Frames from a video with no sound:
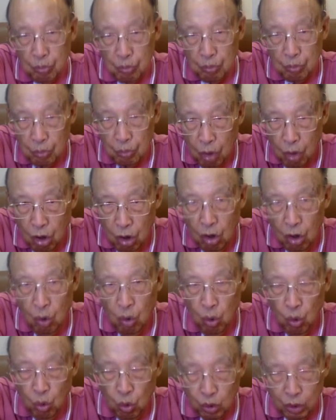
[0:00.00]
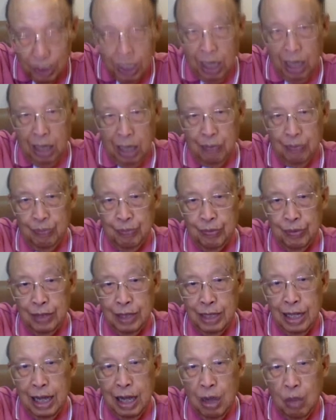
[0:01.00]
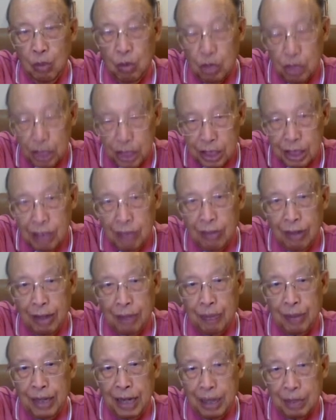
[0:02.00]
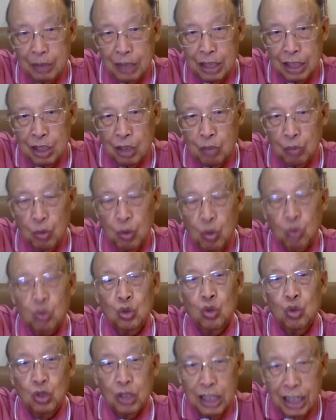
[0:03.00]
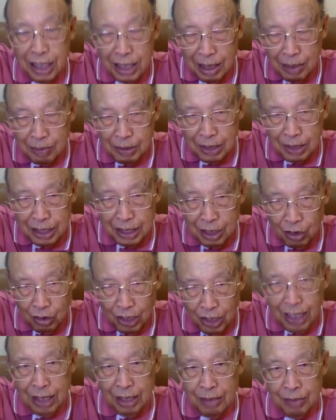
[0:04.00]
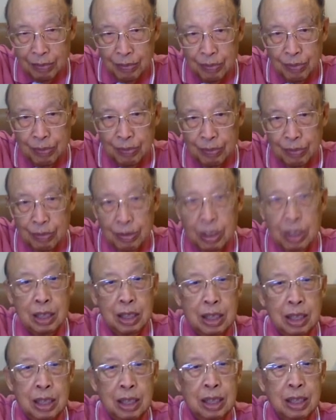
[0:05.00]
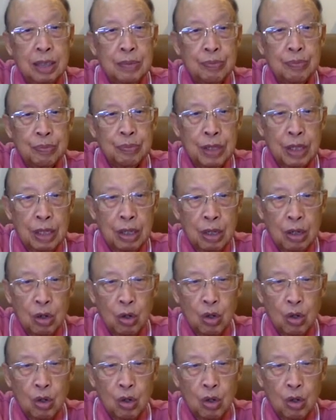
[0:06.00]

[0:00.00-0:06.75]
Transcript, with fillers: โบหู้จัก และเฮาโบเสือว่าพระน้ำสื่อของพงอยู่เหนือน้ำสื่อเหล่านั้น หรือค